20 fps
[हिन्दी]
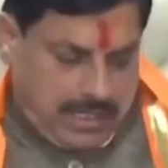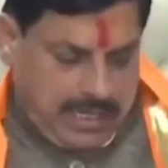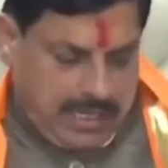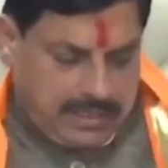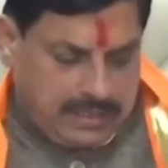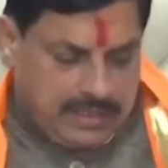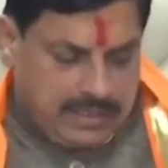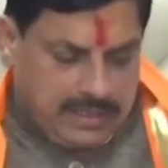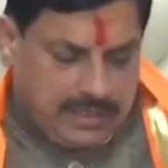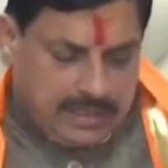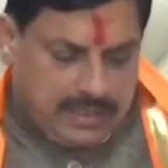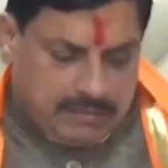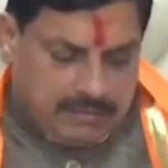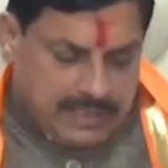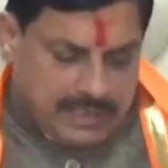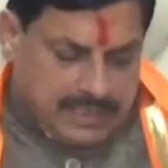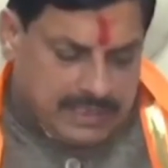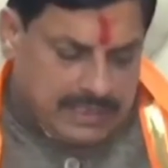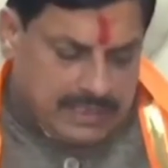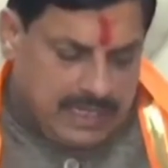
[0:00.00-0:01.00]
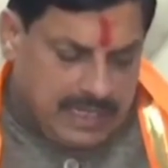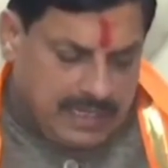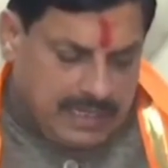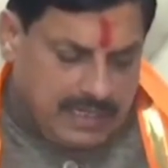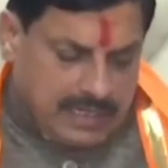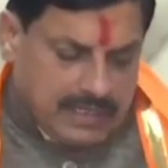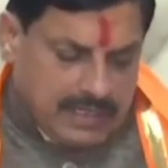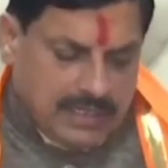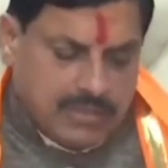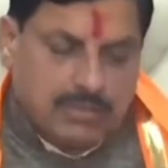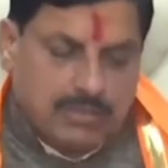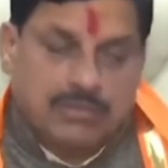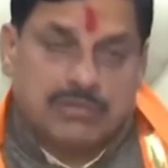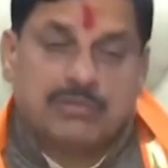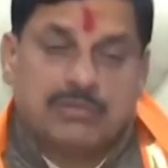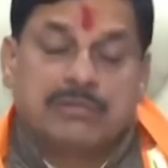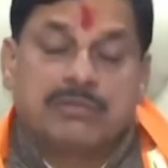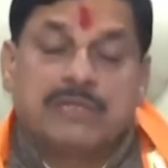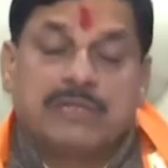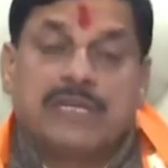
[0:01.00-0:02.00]
एक निर्णय हमने किया कि ये जो
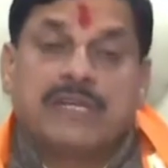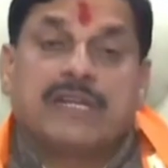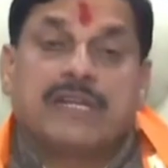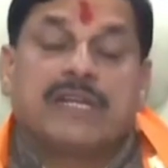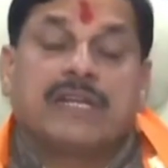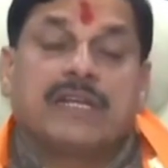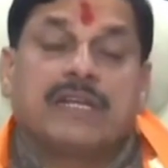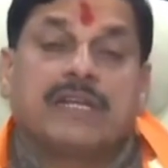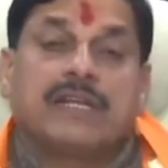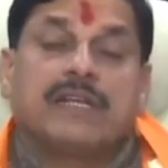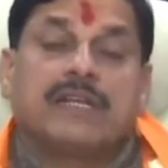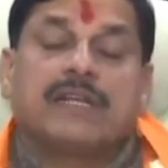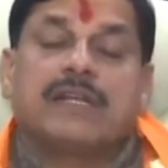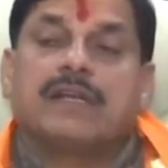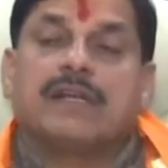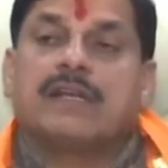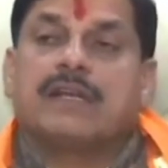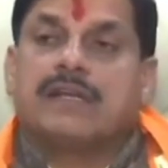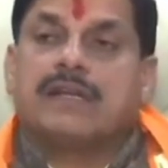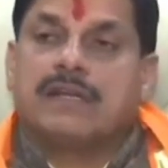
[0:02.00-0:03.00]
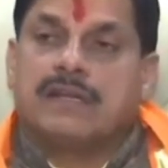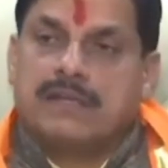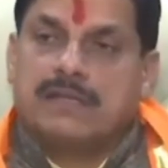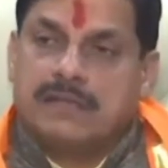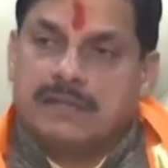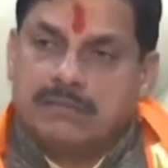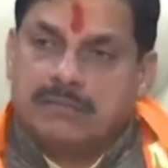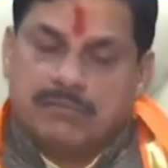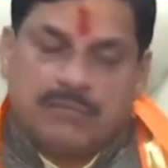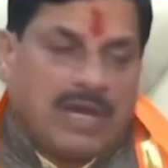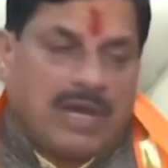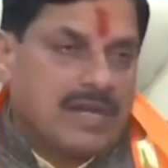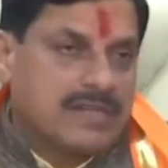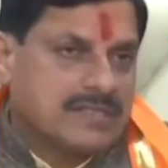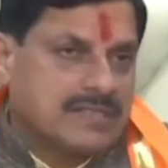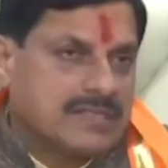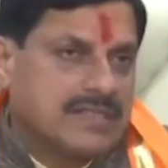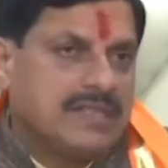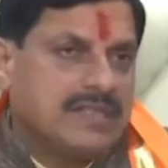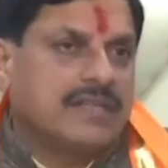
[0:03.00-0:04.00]
डिग्री
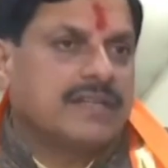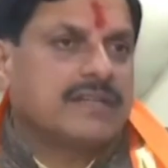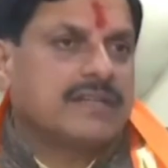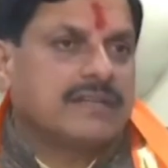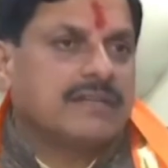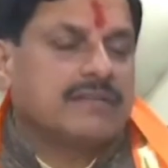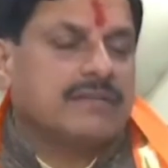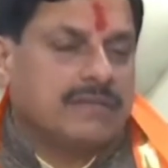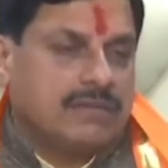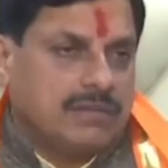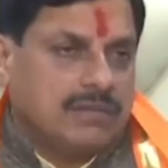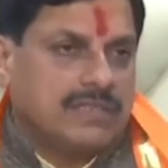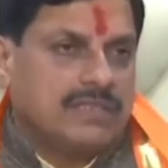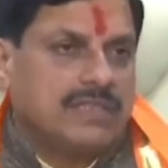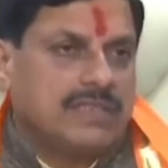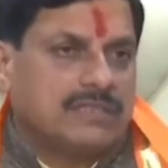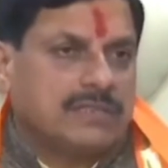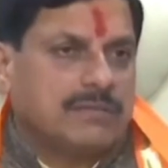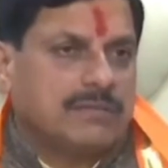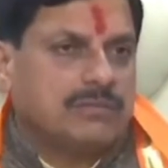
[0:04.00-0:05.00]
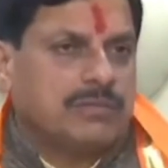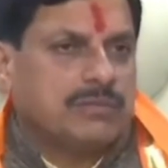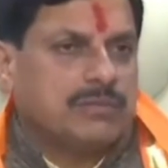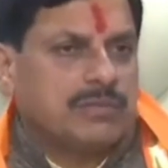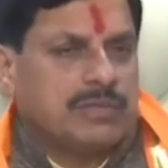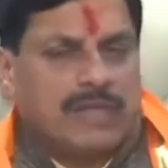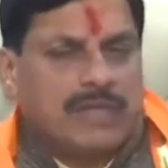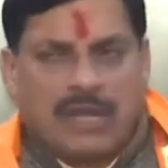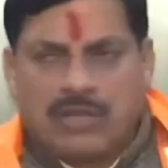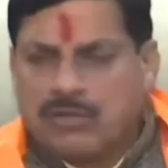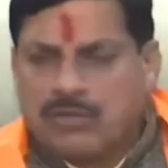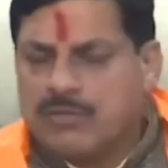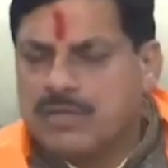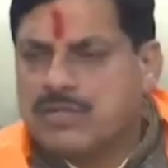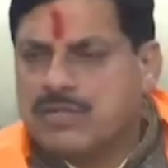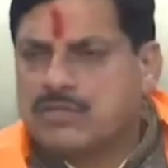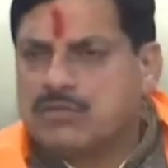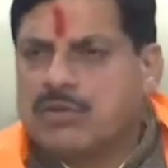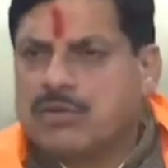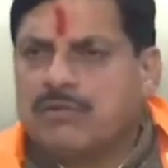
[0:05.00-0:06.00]
मार्कशीट और ये सब
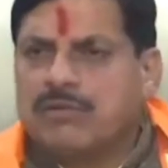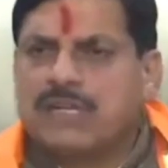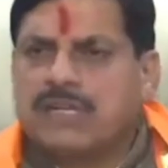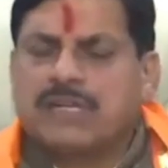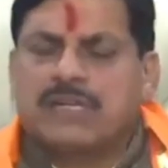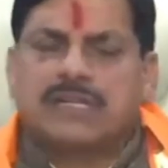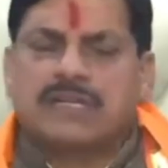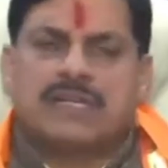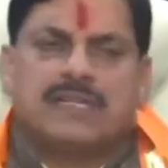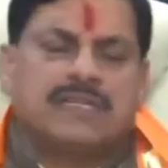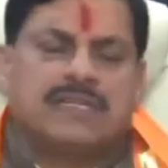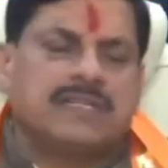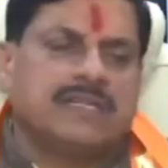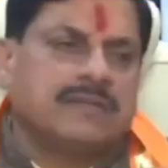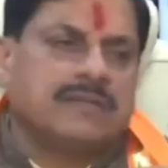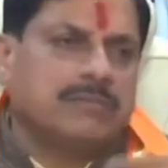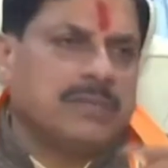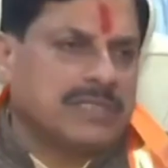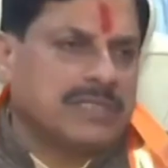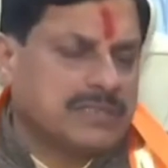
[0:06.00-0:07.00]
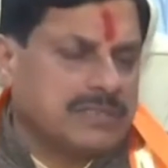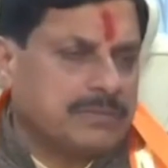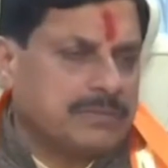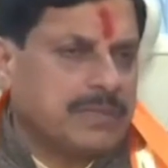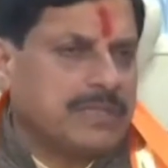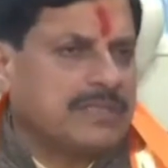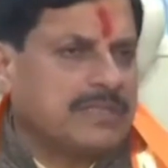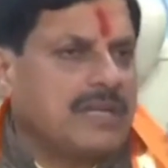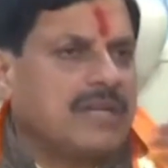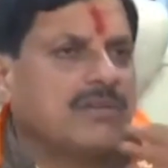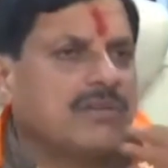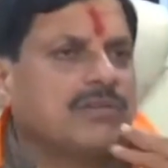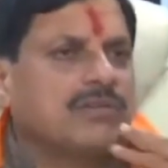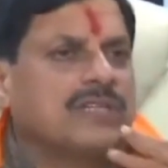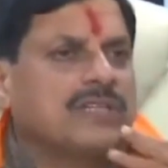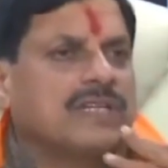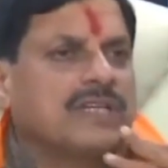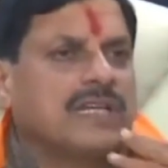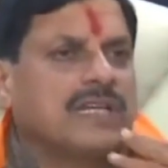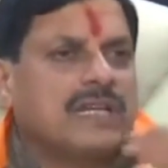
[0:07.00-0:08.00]
डॉक्यूमेंट्स को अवेयरने के लिए बच्चे परेशान
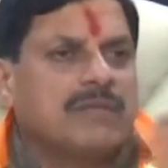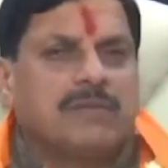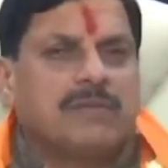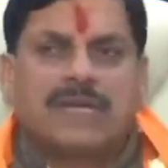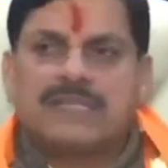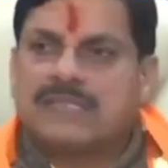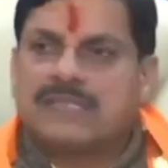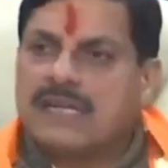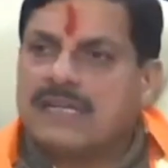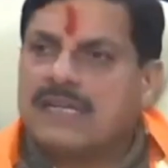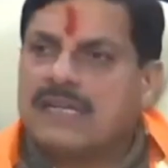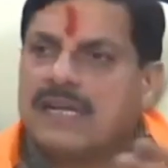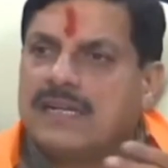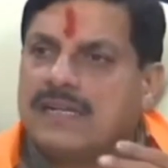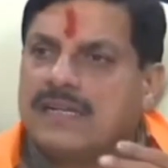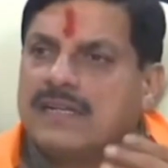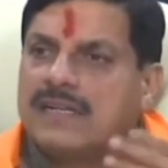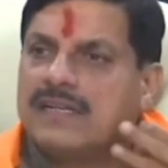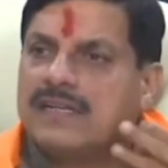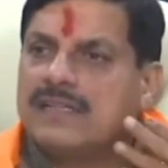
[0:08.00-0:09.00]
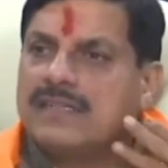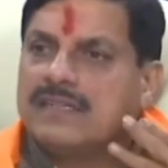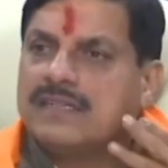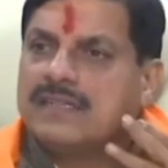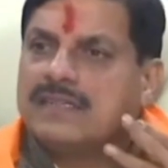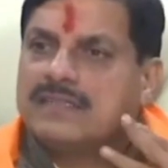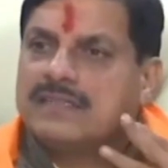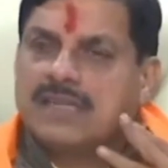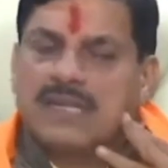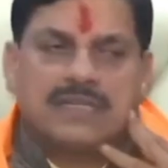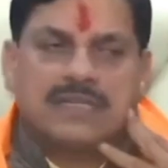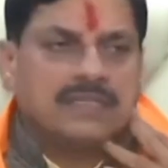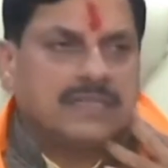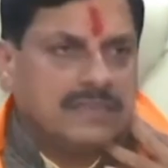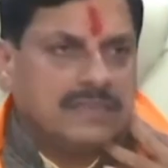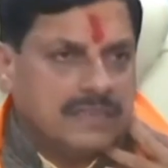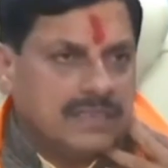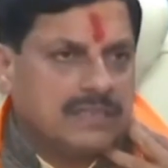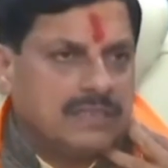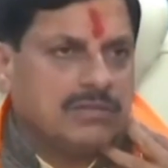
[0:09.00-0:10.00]
होते हैं कई बार जाने आने के लिए सारी
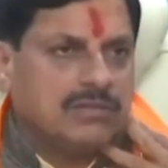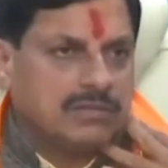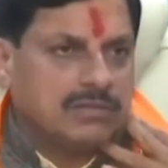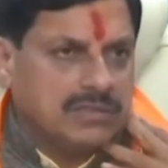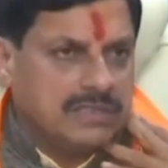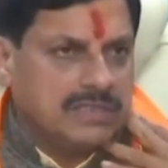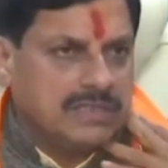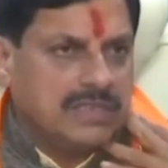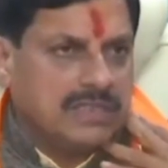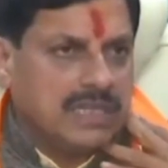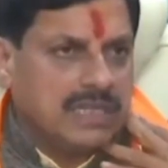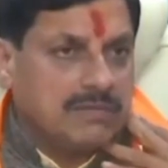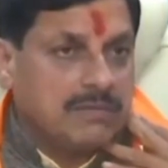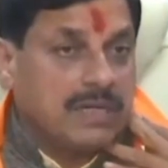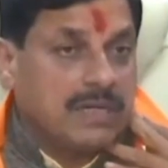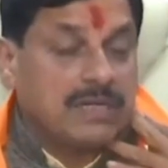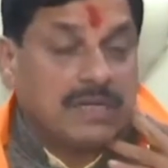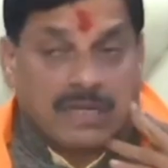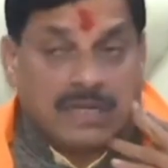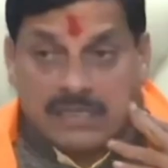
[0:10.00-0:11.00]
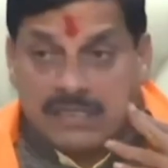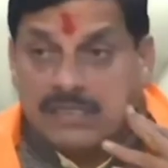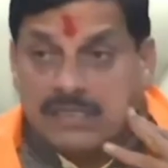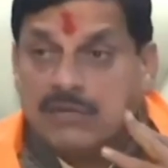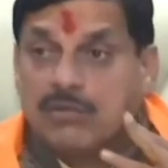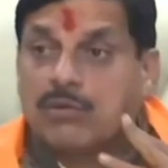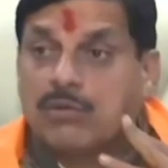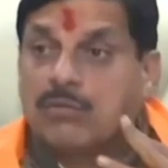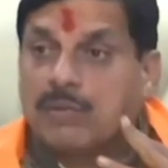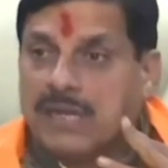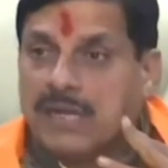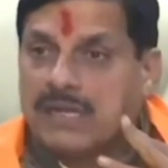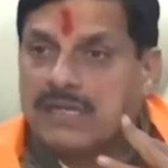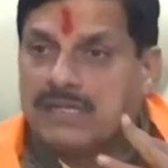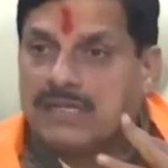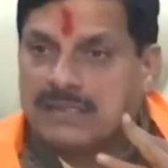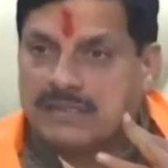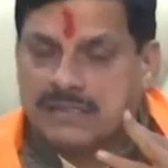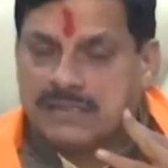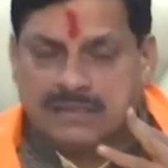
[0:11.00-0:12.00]
झंझटें होती है कई बार नकली लोग बना
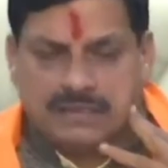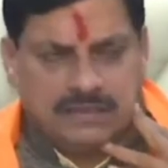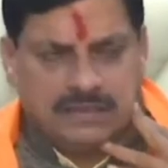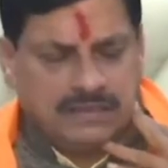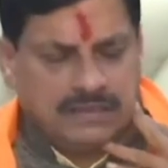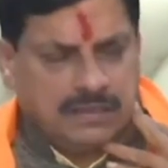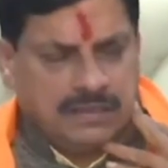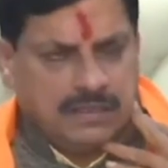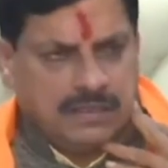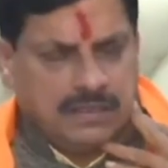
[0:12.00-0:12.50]
लेते हैं